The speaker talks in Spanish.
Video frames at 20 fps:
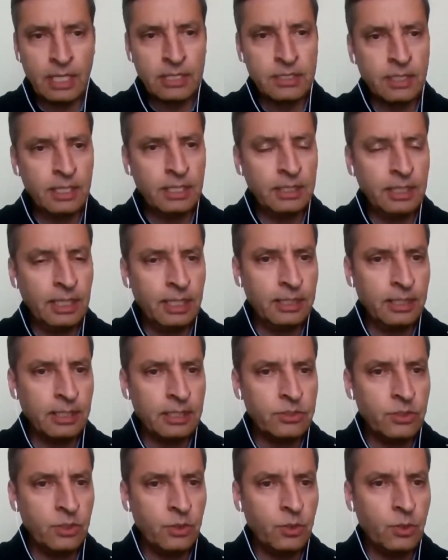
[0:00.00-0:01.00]
adscrita a la
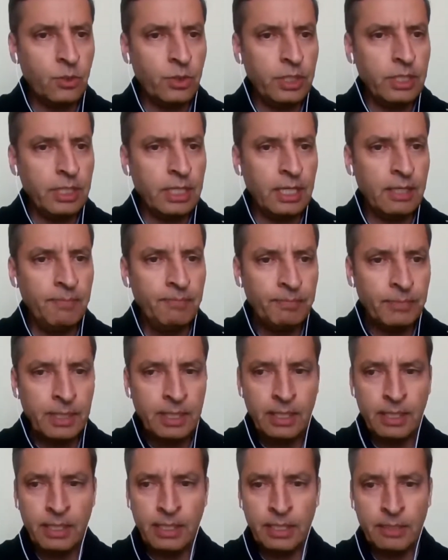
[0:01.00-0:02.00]
Dirección Jurídica
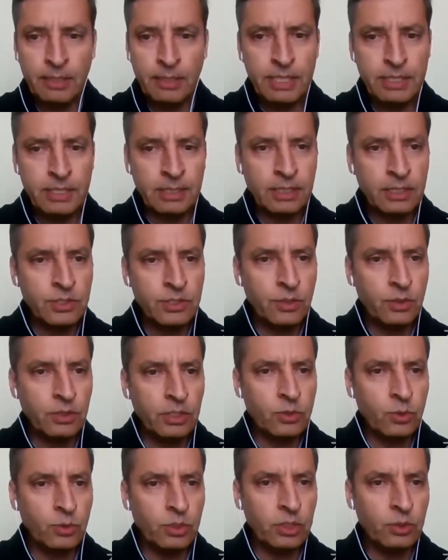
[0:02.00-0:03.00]
en representación
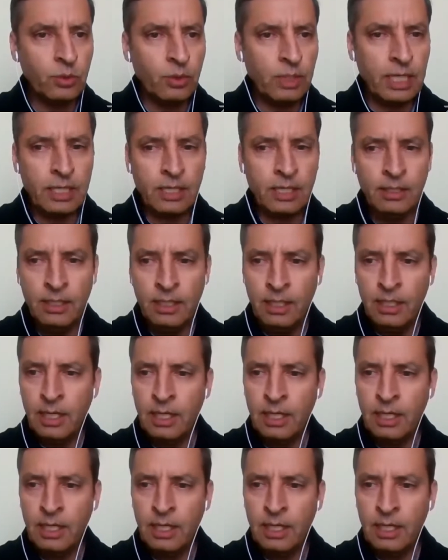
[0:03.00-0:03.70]
de su titular,